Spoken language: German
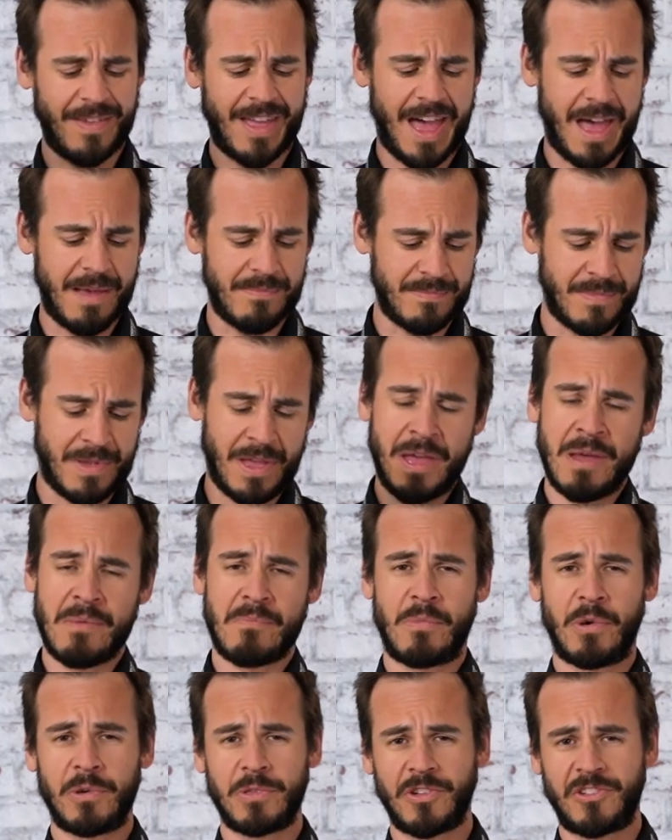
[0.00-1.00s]
wir haben
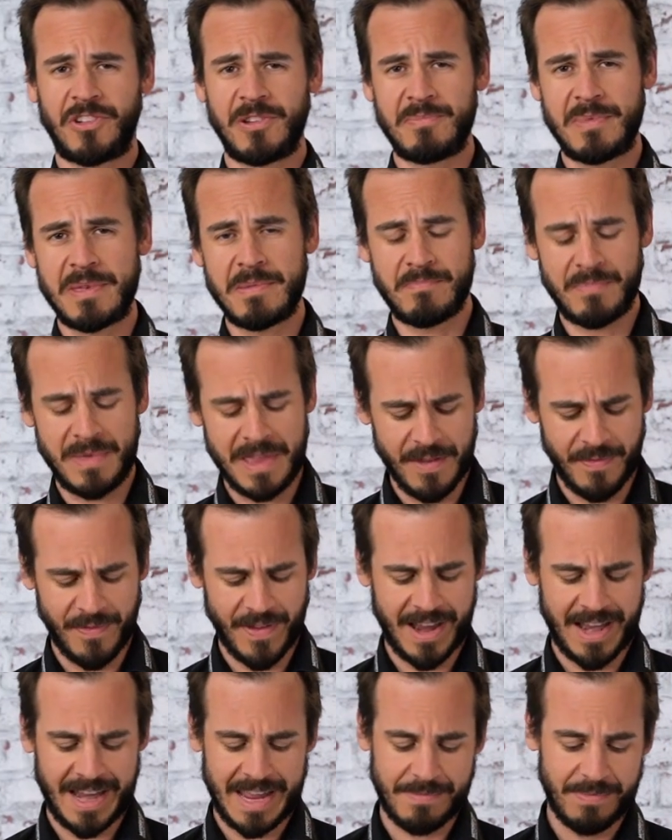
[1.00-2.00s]
MotoGP Beef
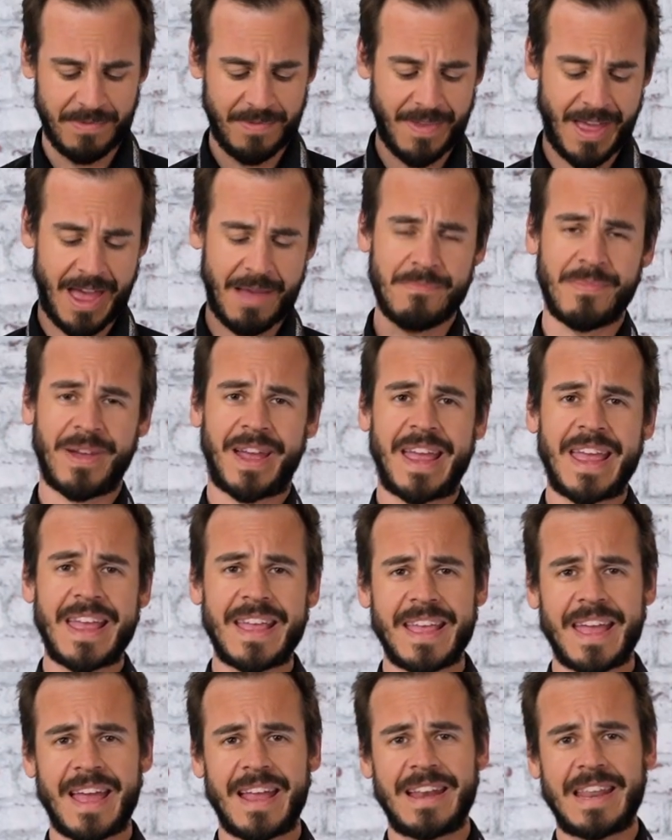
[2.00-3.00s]
erlebt, wir haben
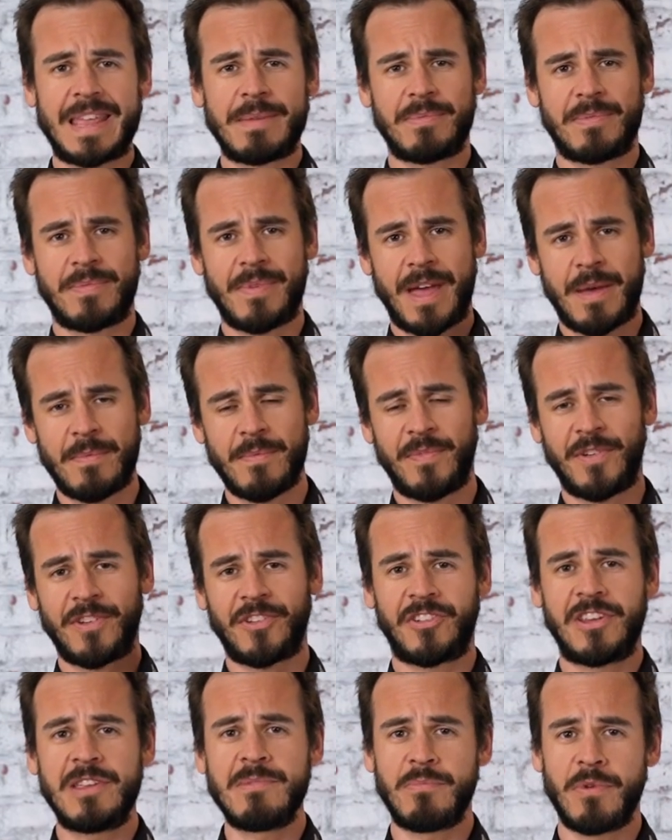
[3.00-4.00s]
Regen erlebt, wir haben
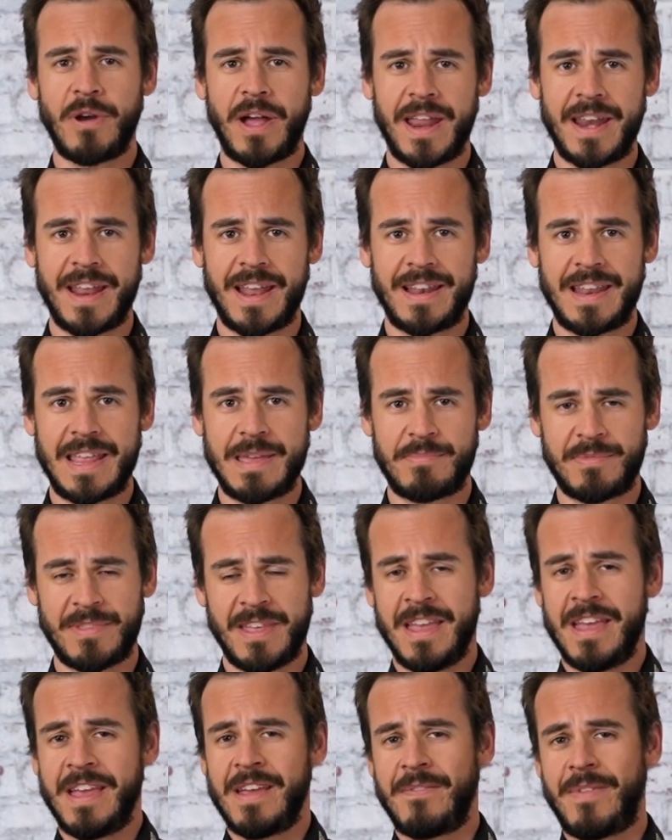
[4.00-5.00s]
Verschiebungen erlebt,
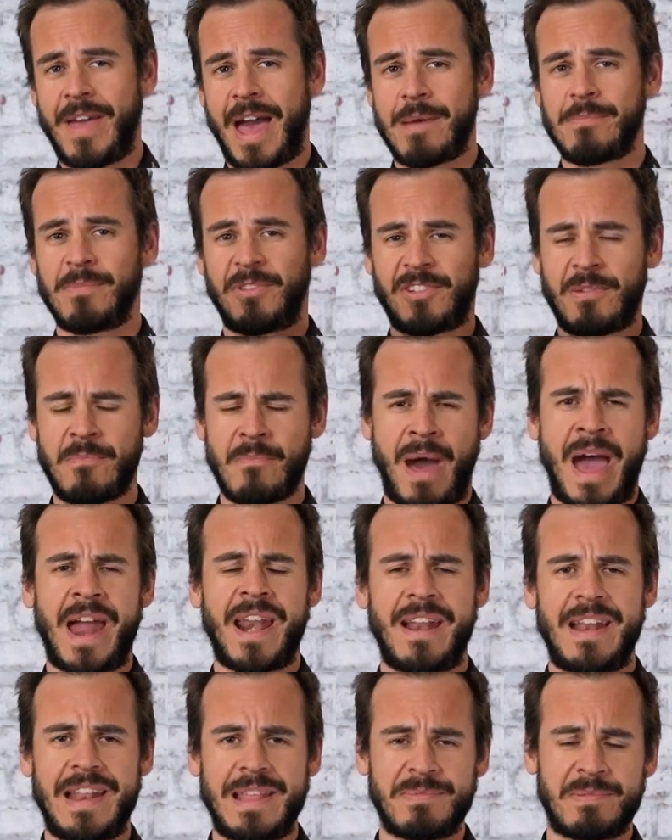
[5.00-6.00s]
wir haben
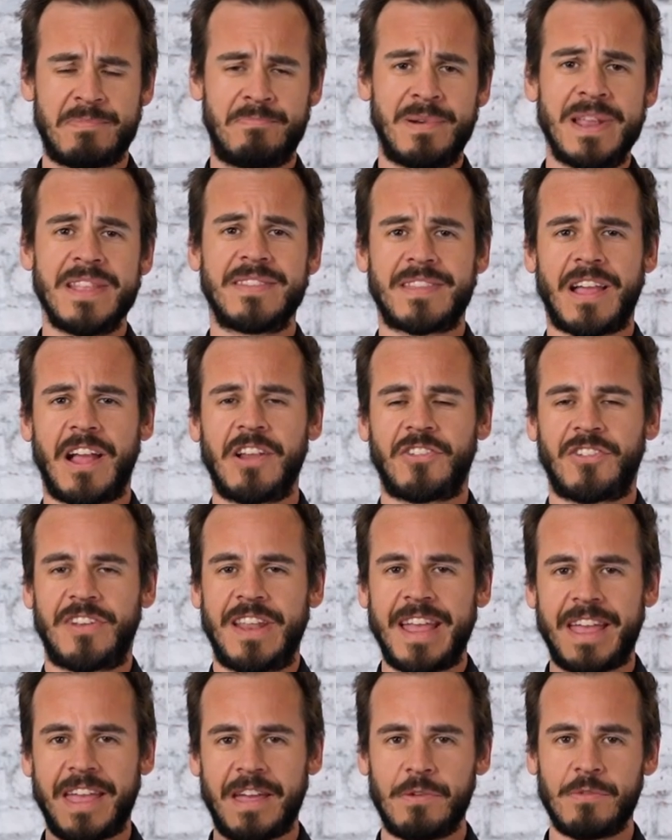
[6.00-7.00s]
Schamane erlebt,
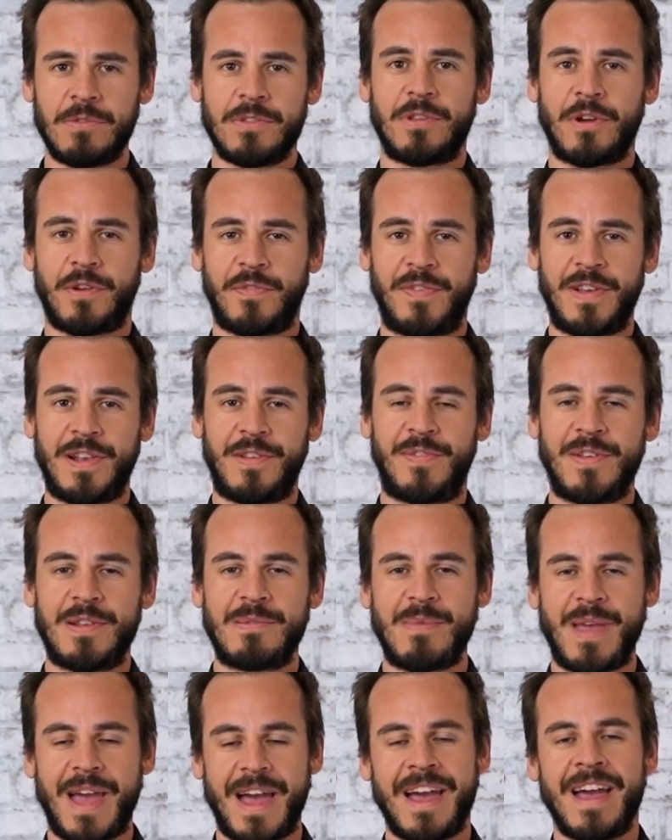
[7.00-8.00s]
Blitzeinschläge und noch viel viel
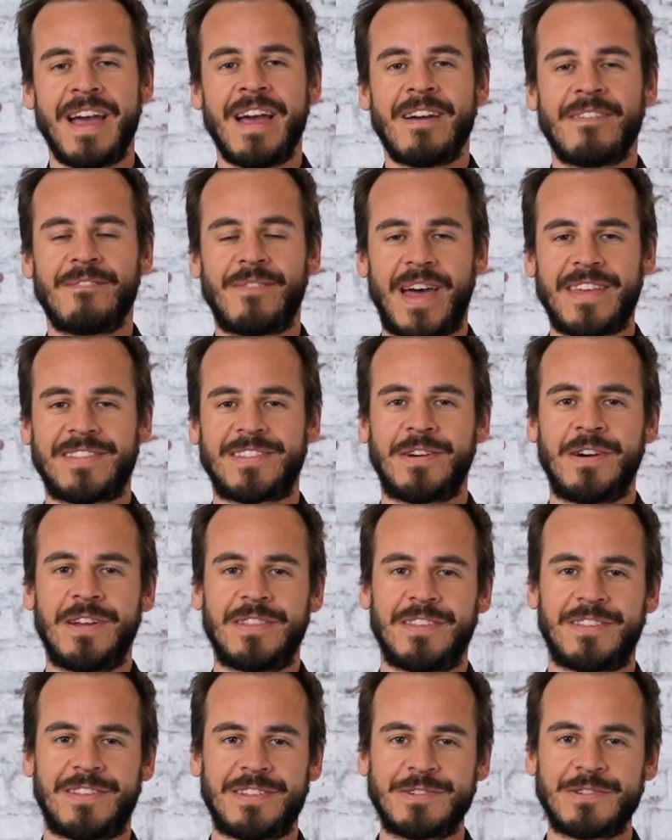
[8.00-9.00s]
mehr. Was da
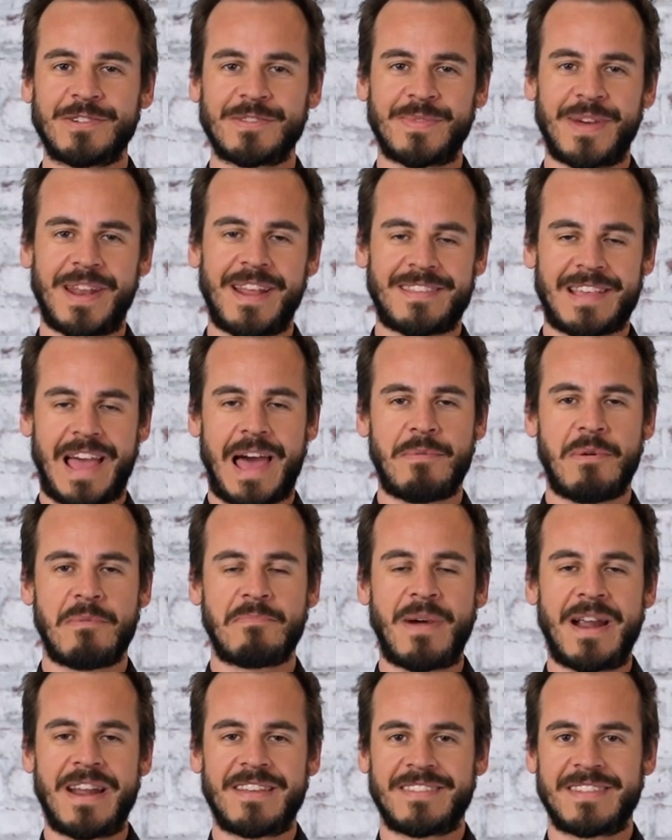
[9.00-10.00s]
heute so los war, das arbeiten
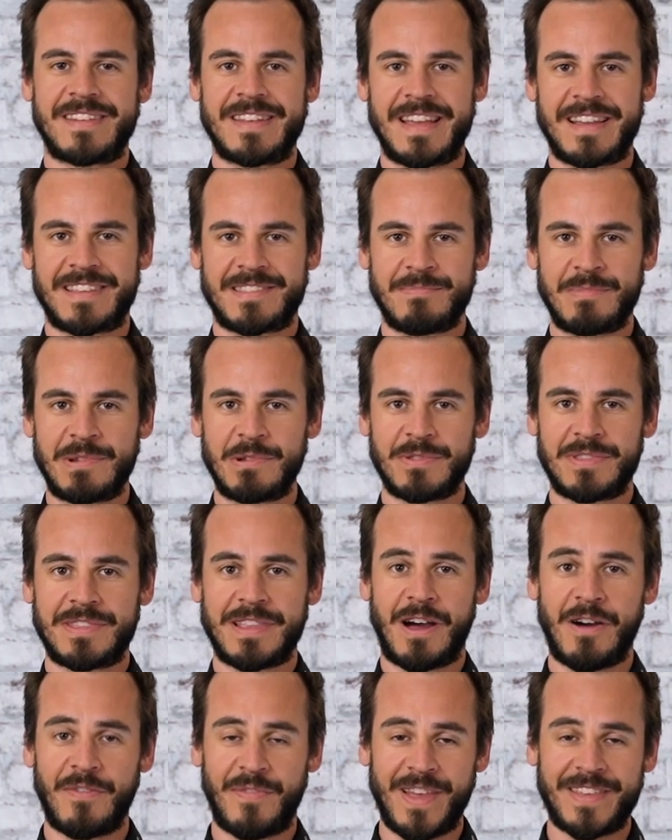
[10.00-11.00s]
wir alles in den nächsten Minuten
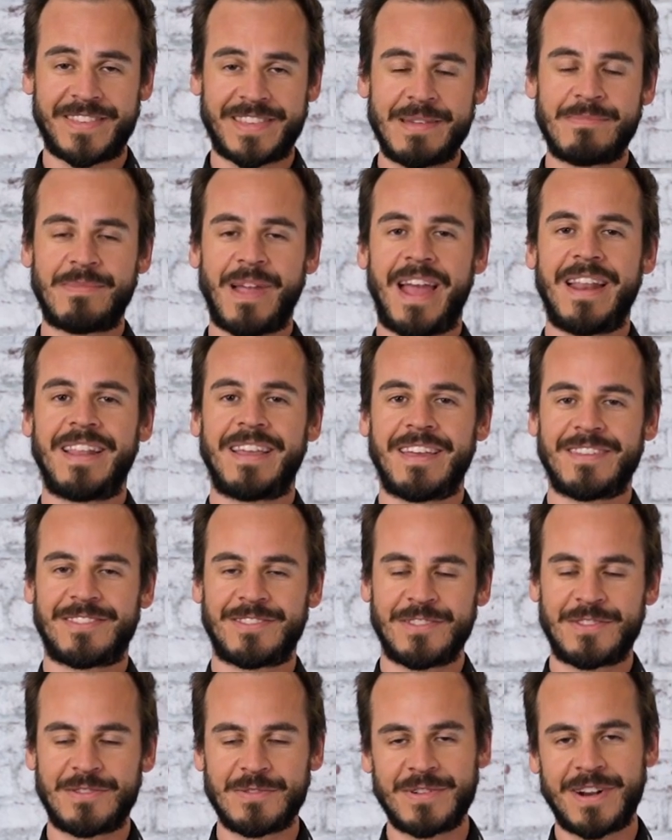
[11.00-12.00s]
auf. Es gibt einiges
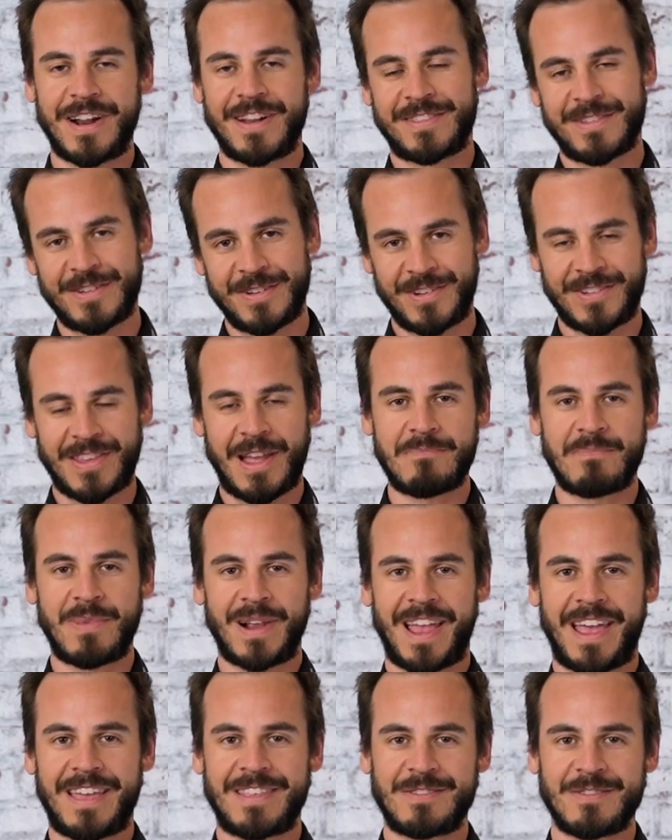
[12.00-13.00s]
zu tun, also starten wir
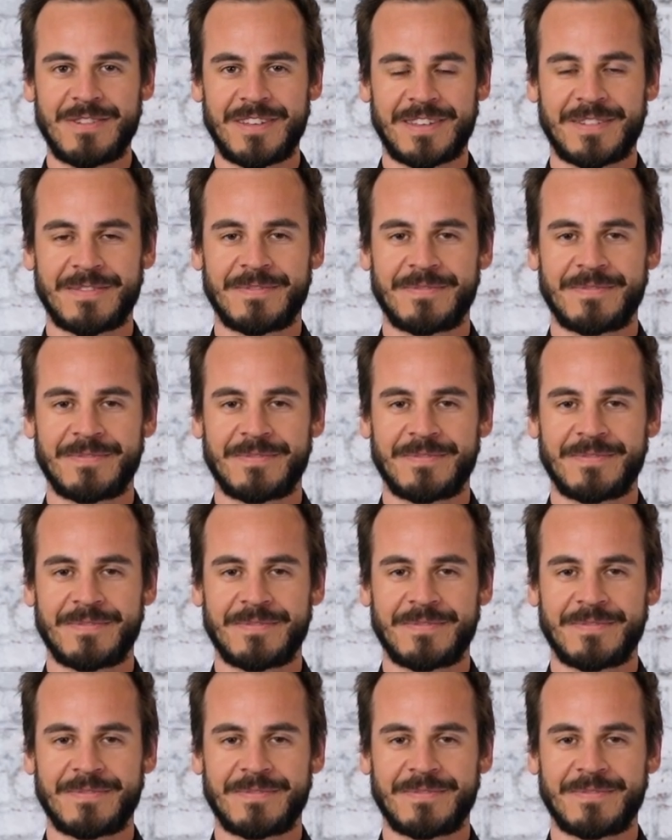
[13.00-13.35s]
gleich durch.